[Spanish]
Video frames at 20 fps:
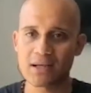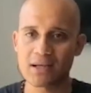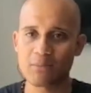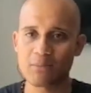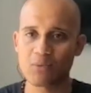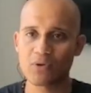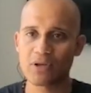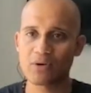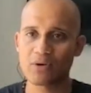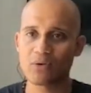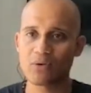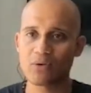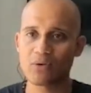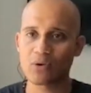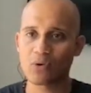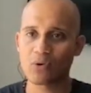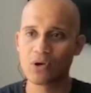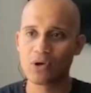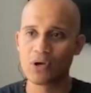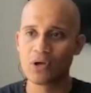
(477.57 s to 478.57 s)
el modelo
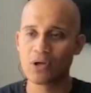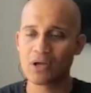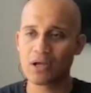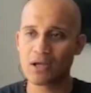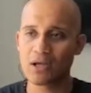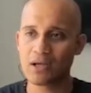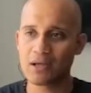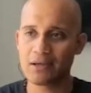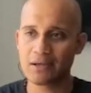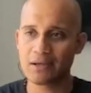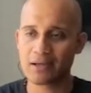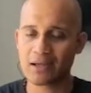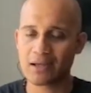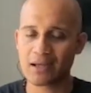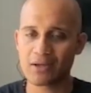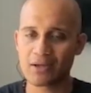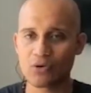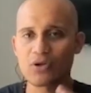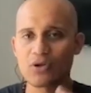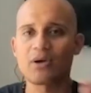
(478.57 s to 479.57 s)
eh,
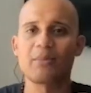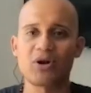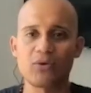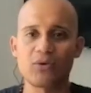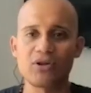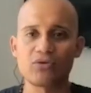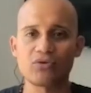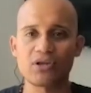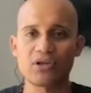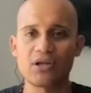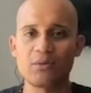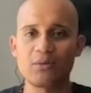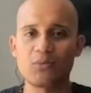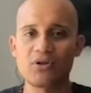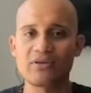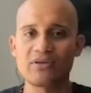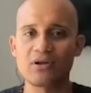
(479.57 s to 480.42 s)
que ellos llamaron el socialismo del